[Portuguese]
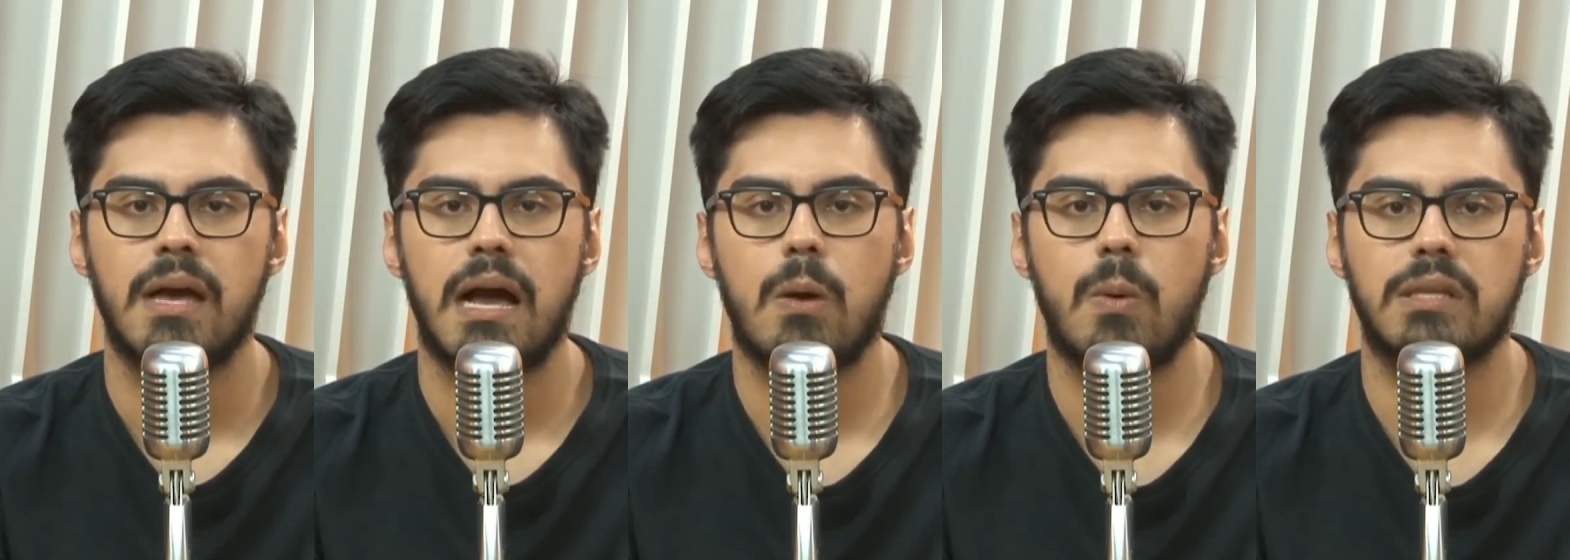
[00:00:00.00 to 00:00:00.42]

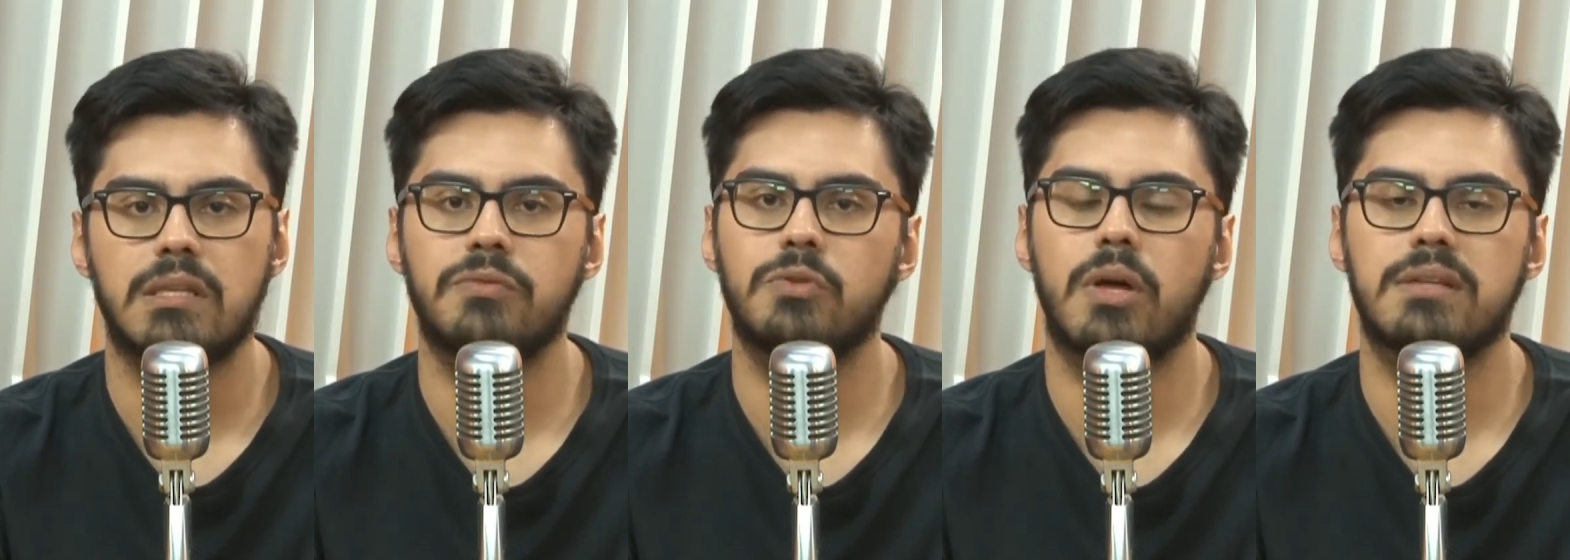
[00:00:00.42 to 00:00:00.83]
a quarta
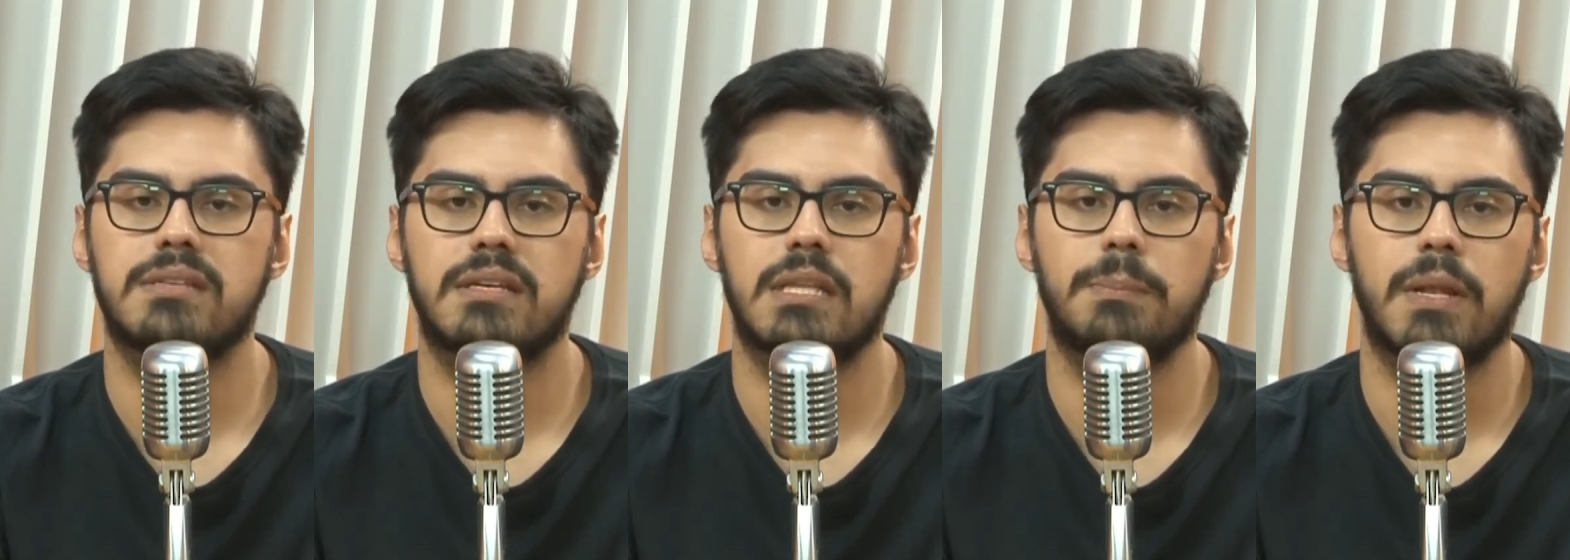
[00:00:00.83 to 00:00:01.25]
vitória
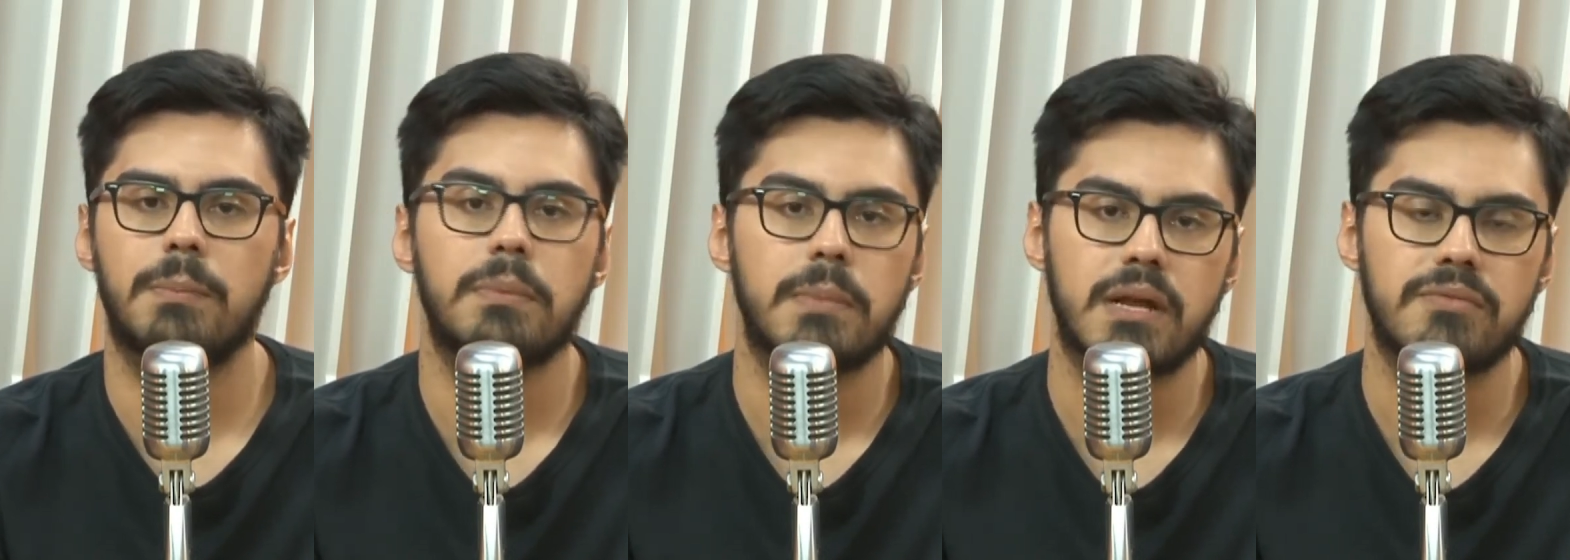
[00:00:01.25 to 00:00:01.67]
seguida pela
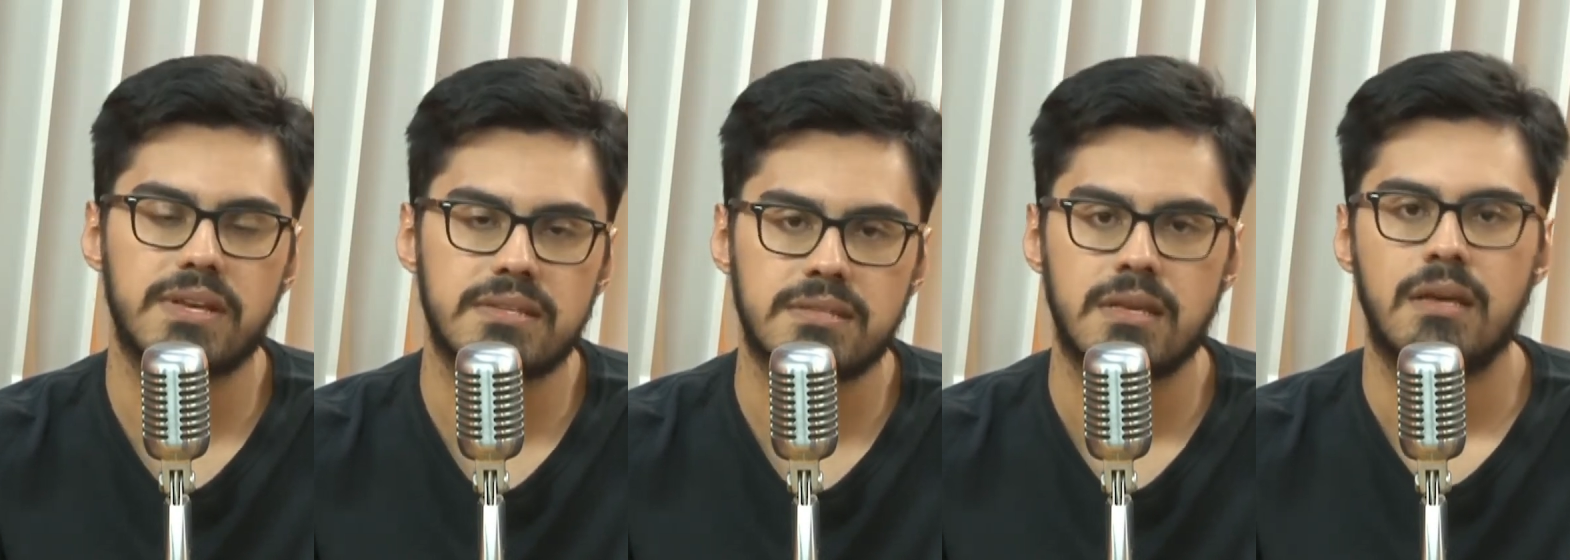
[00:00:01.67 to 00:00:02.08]
primeira
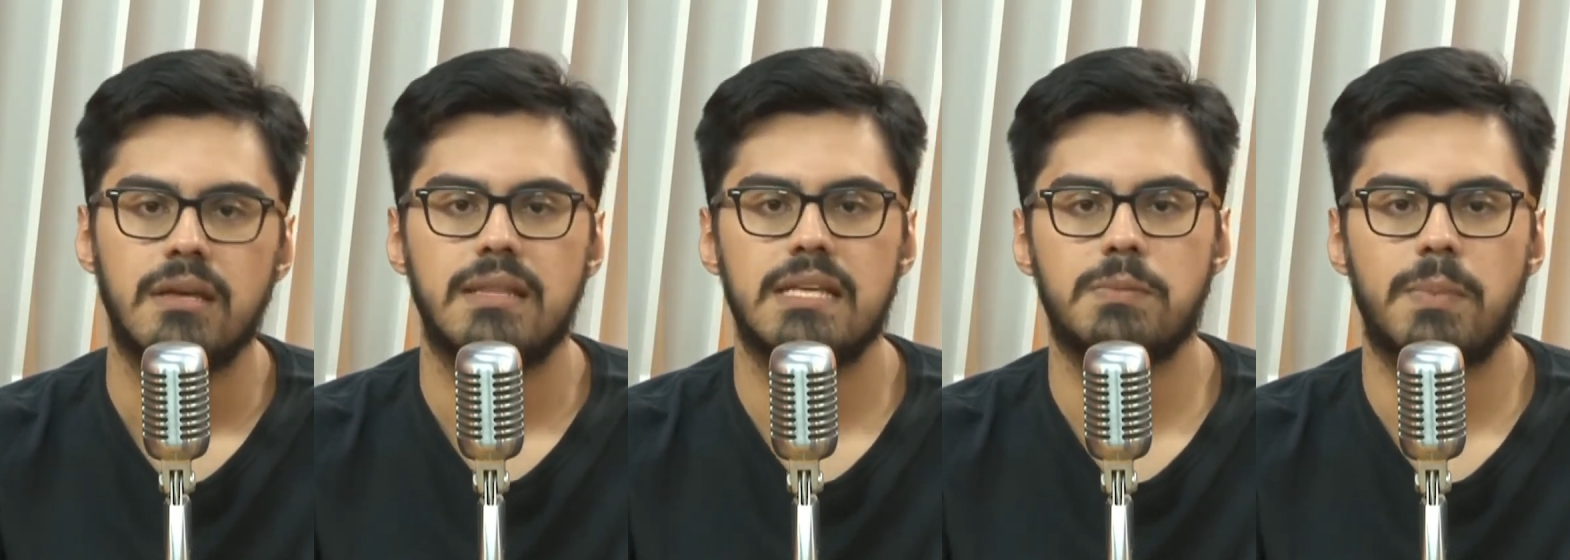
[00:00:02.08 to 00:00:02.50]
vez
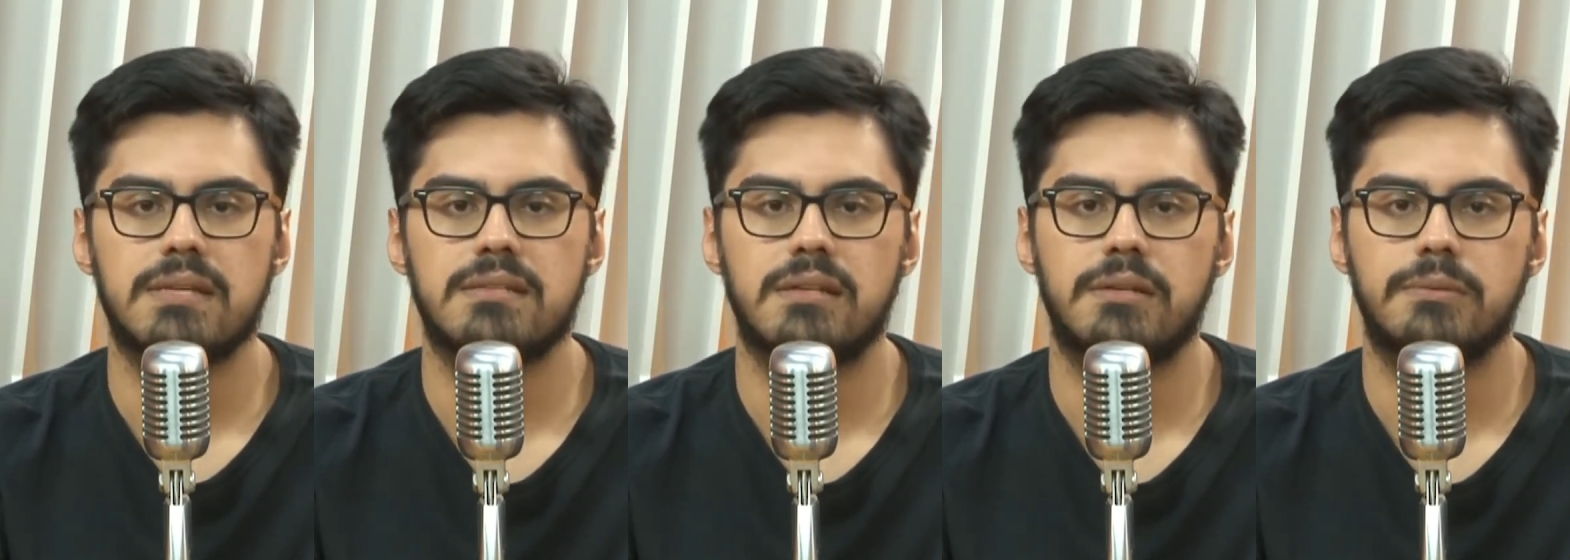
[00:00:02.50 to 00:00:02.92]
nesse
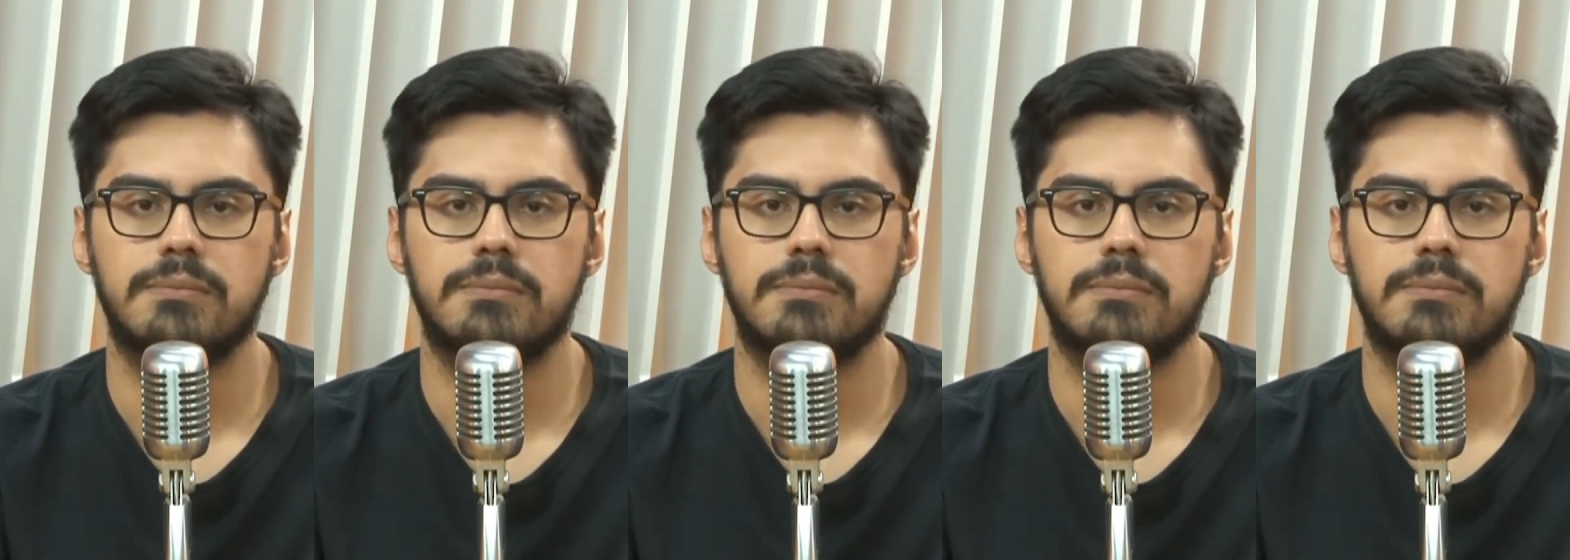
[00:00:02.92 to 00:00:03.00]
brasileiro.